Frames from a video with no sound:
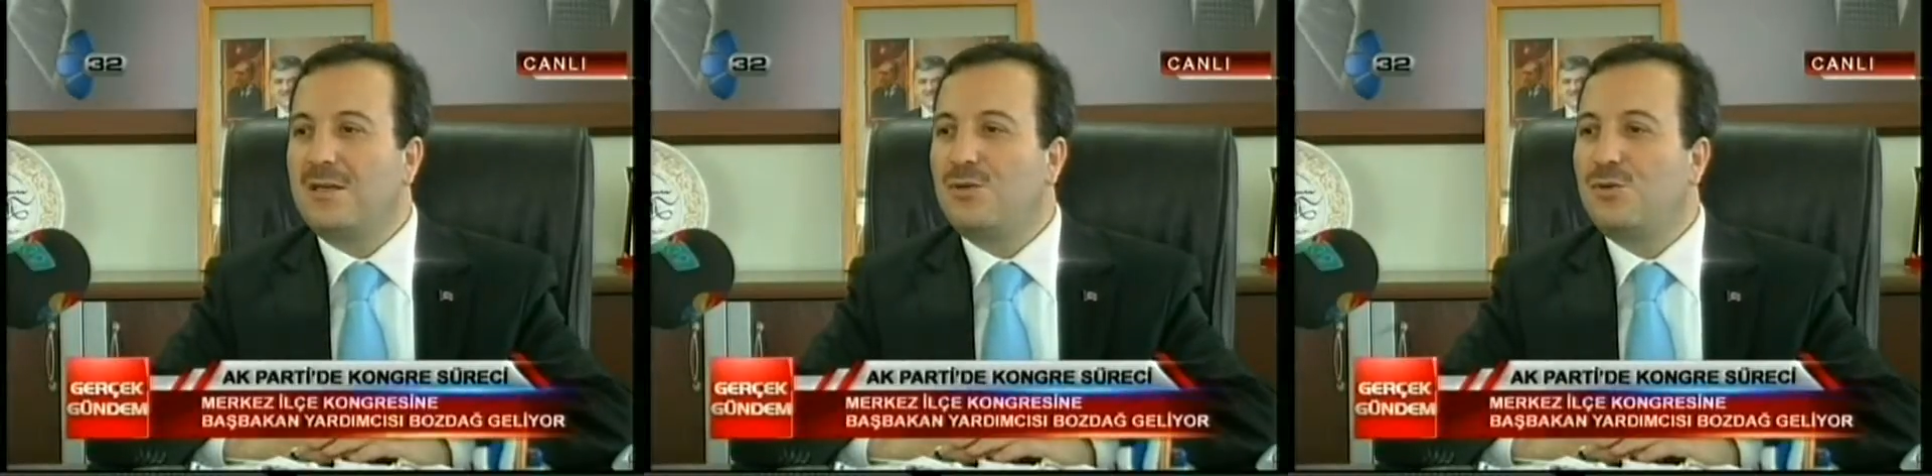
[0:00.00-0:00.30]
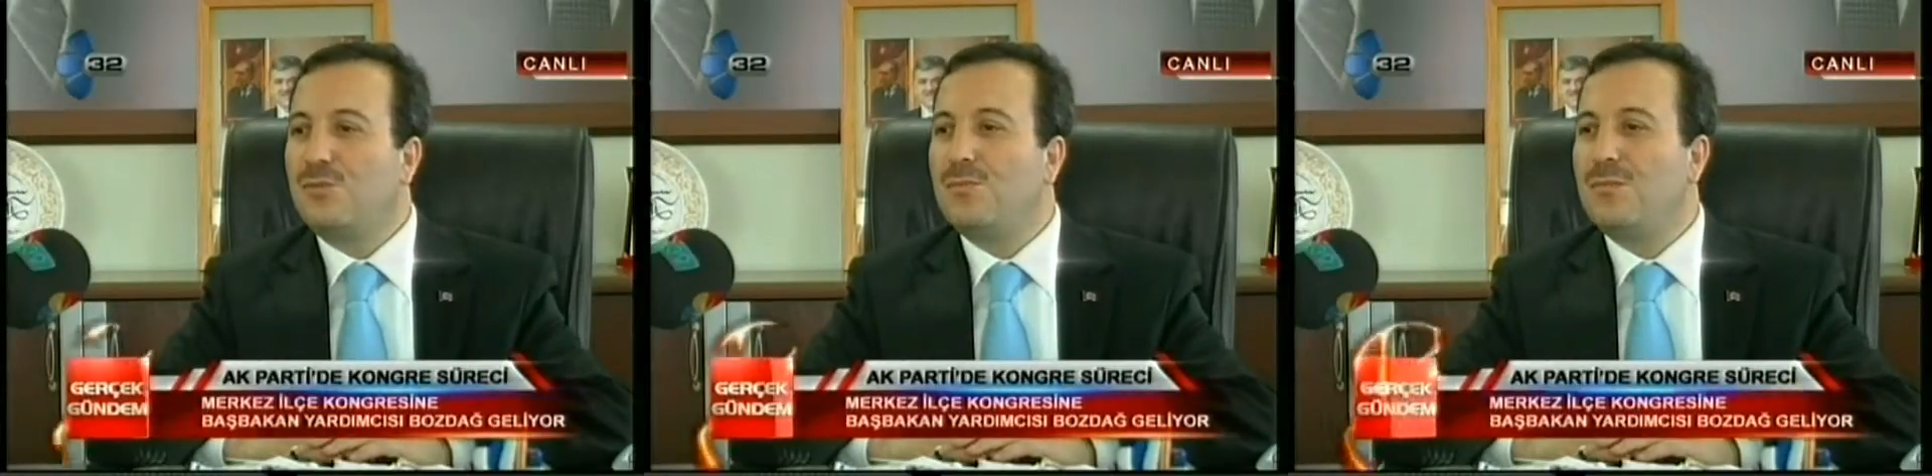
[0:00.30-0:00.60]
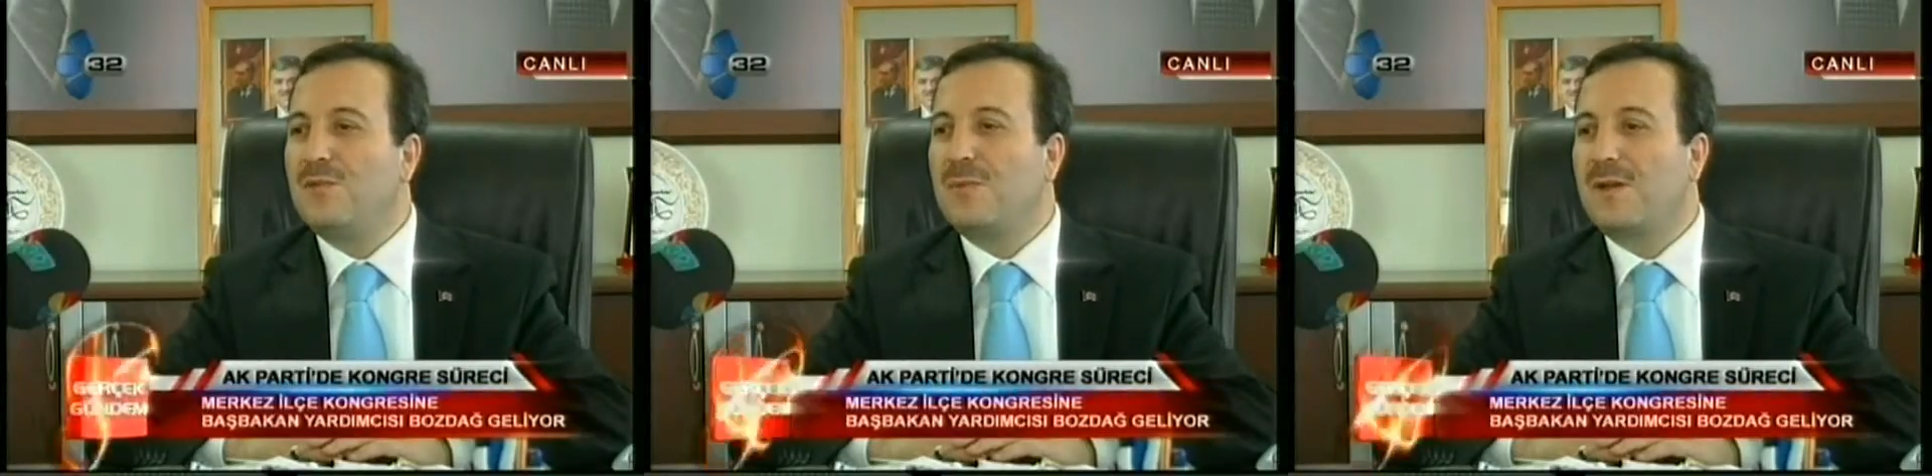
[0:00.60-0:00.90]
Tüm
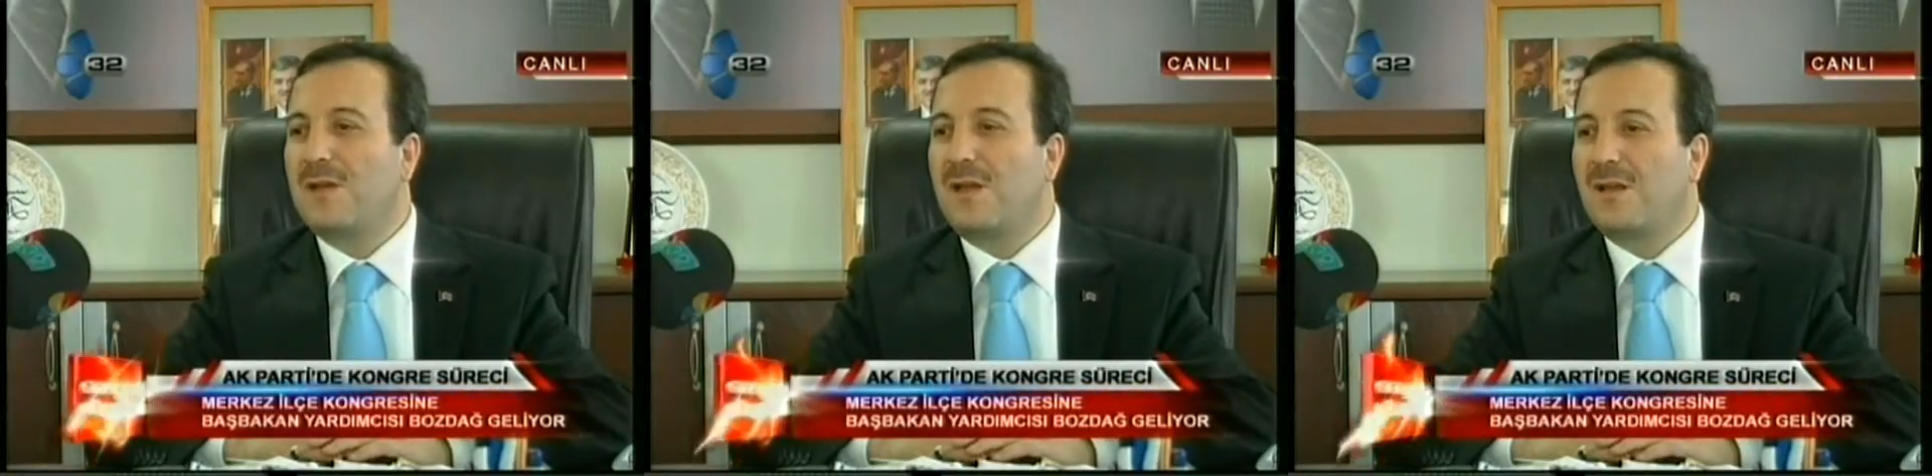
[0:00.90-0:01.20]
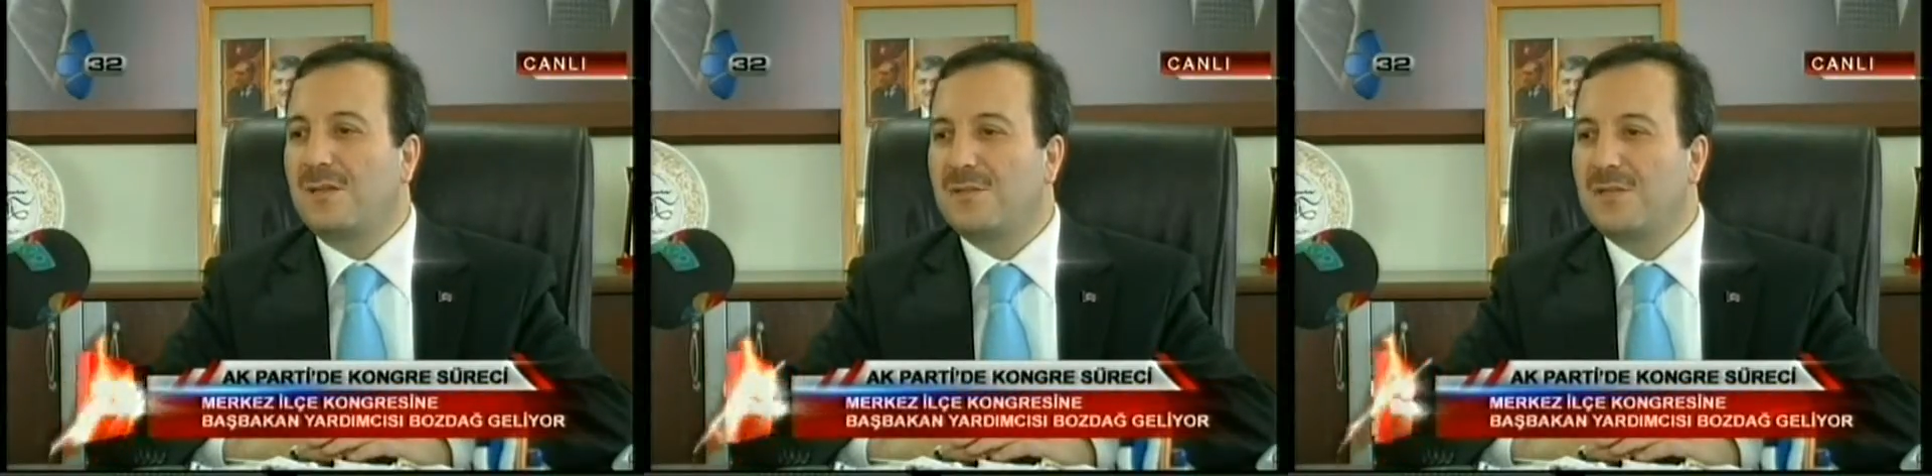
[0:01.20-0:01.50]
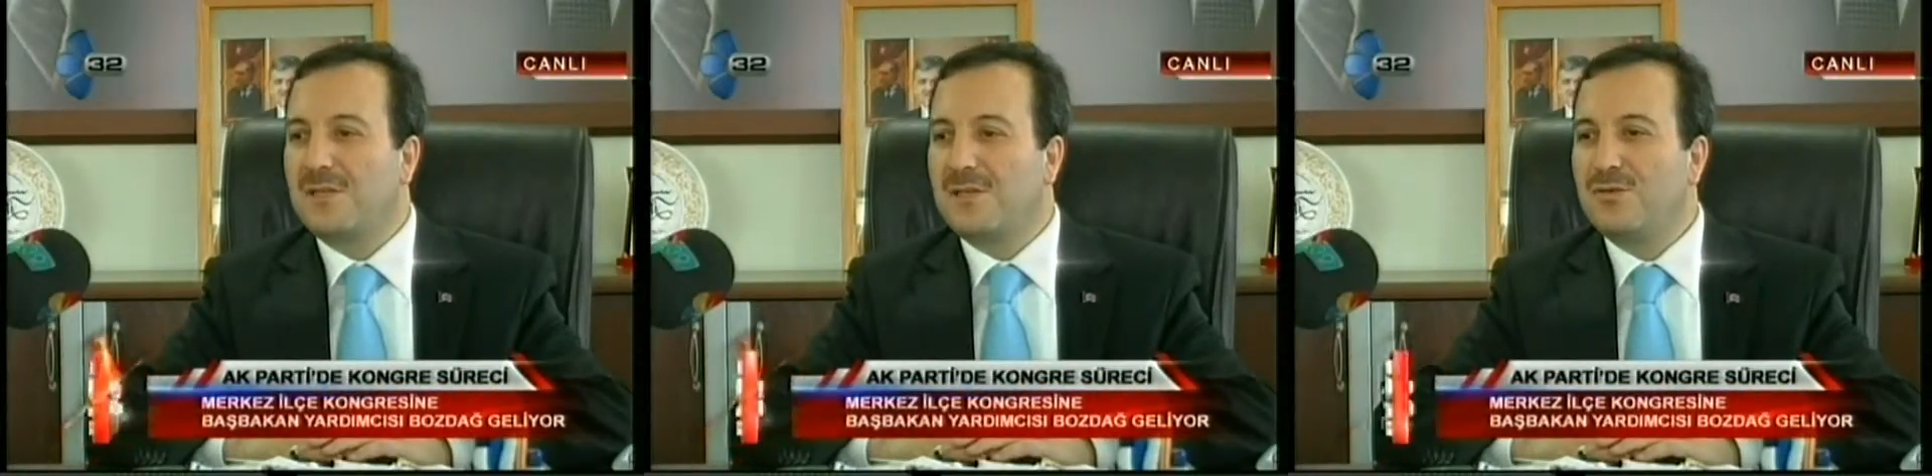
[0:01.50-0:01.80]
Isparta
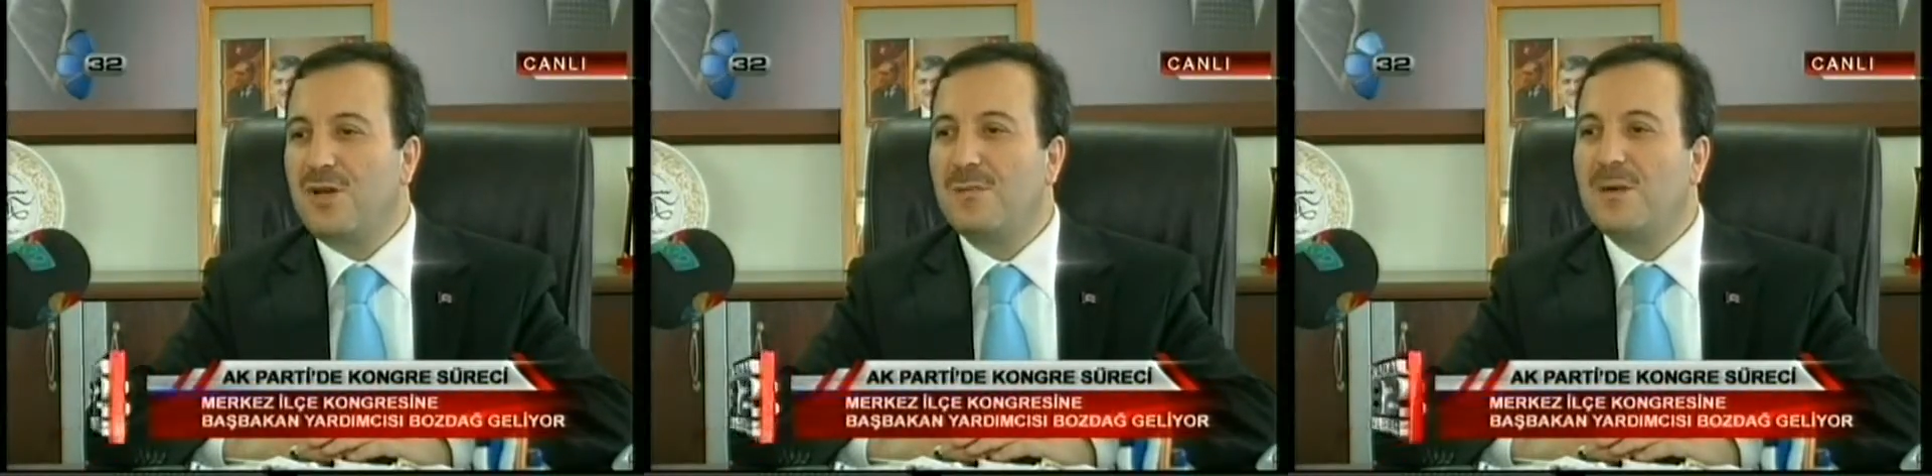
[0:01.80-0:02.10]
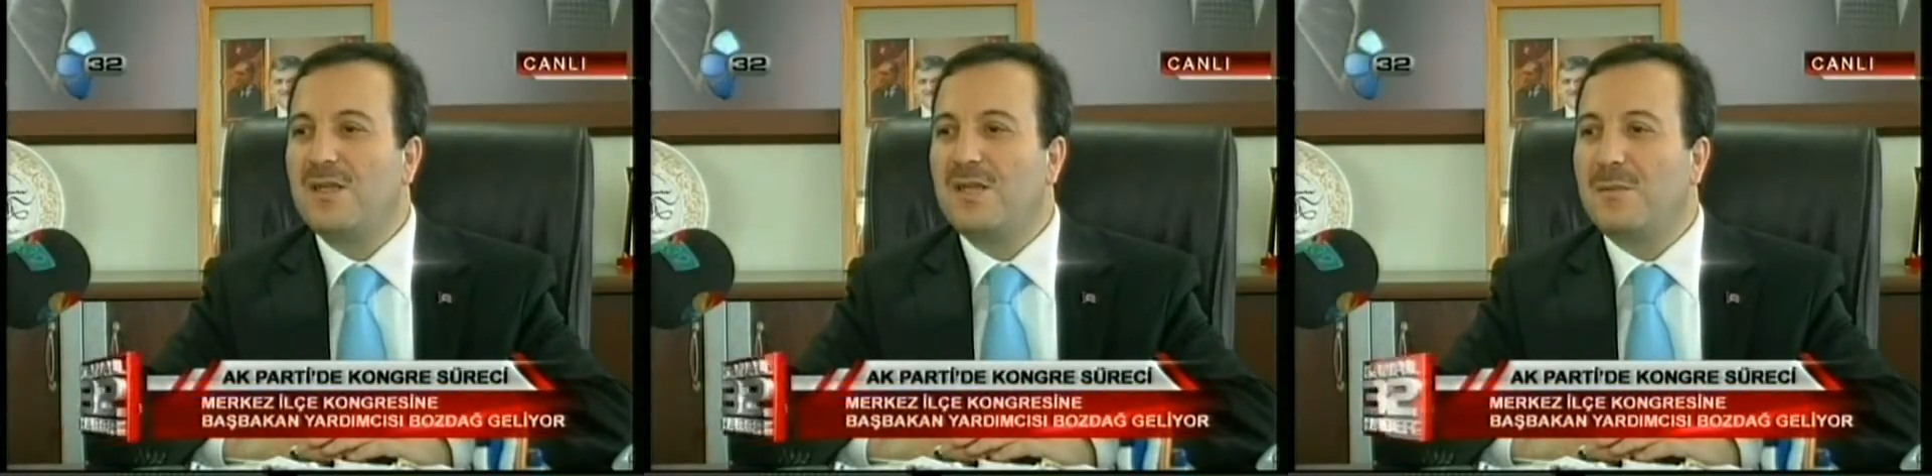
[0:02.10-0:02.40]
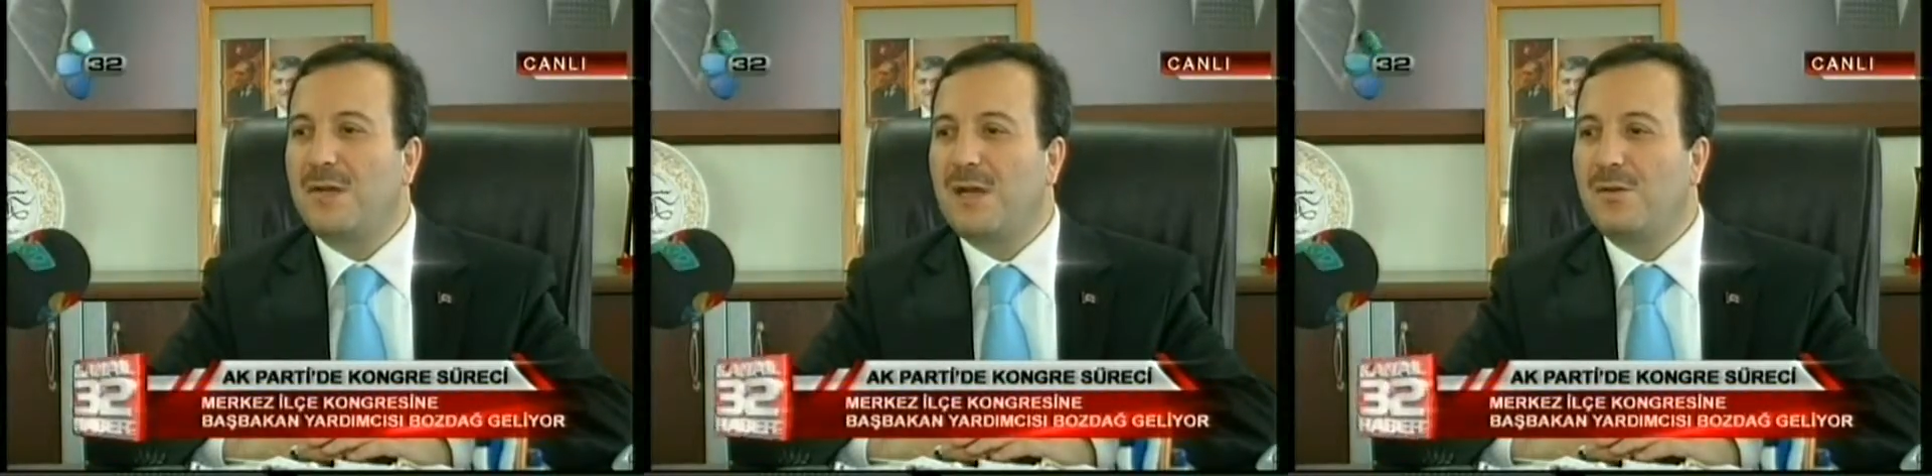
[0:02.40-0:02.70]
halkımızı Süleyman
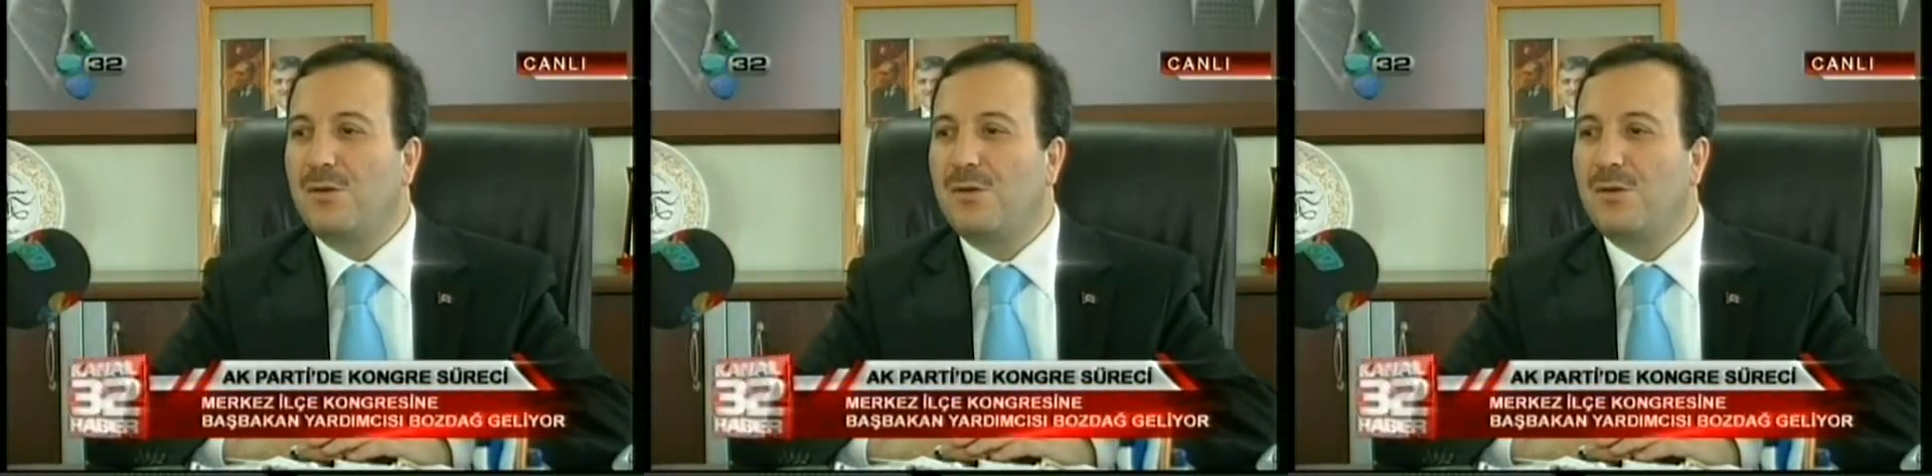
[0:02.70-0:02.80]
Demirel